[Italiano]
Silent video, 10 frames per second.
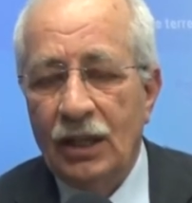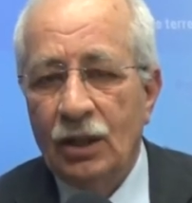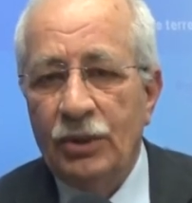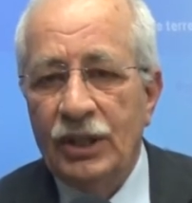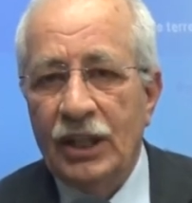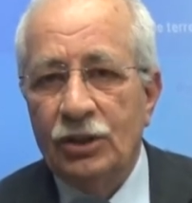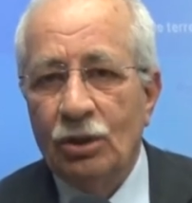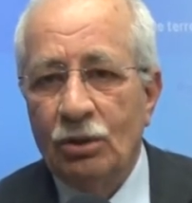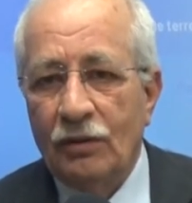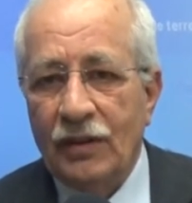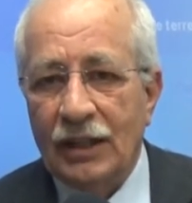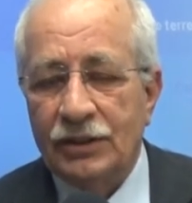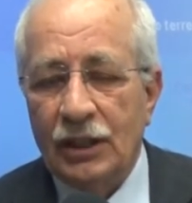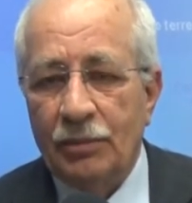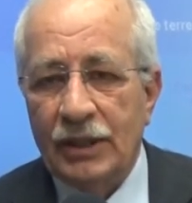Quindi è gioco
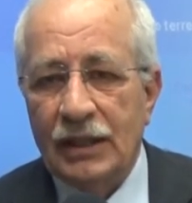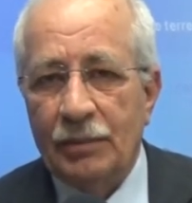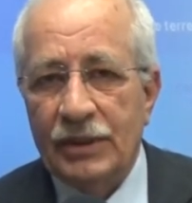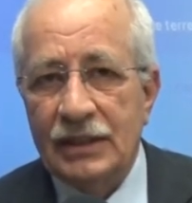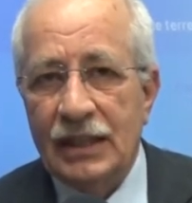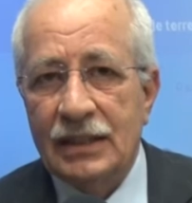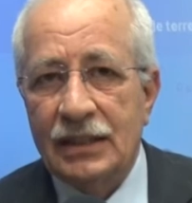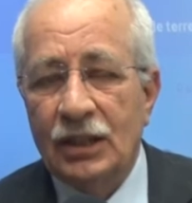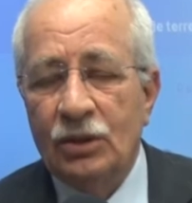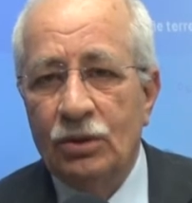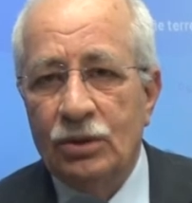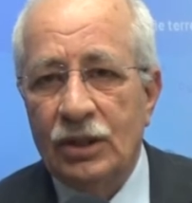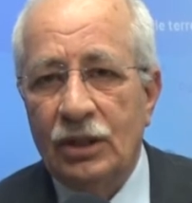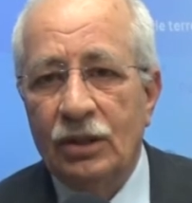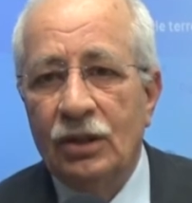facile per la Presidenza del
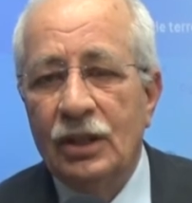Consiglio